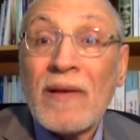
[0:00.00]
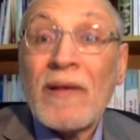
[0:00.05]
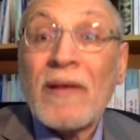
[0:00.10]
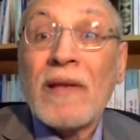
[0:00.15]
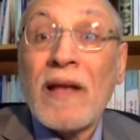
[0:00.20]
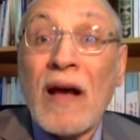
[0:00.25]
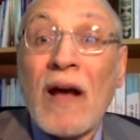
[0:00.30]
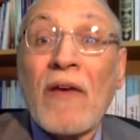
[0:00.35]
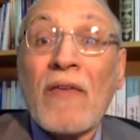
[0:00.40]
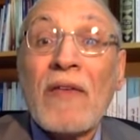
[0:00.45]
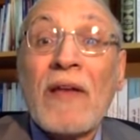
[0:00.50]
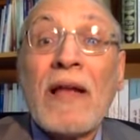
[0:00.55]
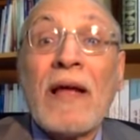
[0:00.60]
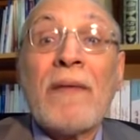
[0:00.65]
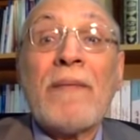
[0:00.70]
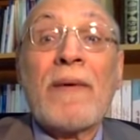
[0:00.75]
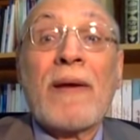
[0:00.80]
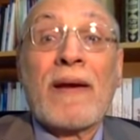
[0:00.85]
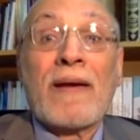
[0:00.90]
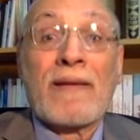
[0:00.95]
ناخذ
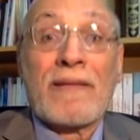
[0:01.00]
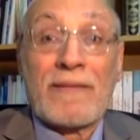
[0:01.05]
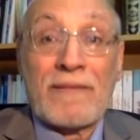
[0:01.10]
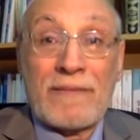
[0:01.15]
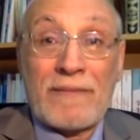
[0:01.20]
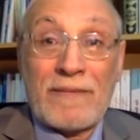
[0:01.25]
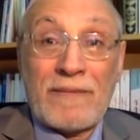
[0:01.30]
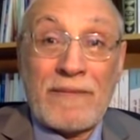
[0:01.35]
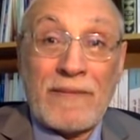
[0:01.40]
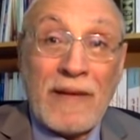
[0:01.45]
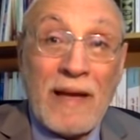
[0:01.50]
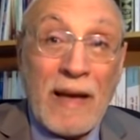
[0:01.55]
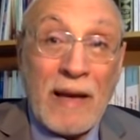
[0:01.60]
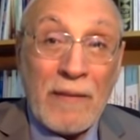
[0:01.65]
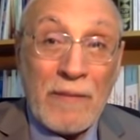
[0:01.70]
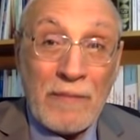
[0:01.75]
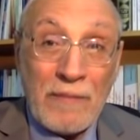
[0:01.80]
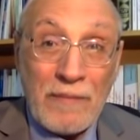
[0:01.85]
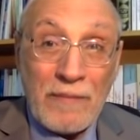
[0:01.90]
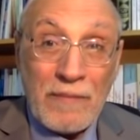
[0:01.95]
العبر
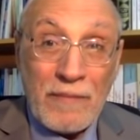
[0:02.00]
نعم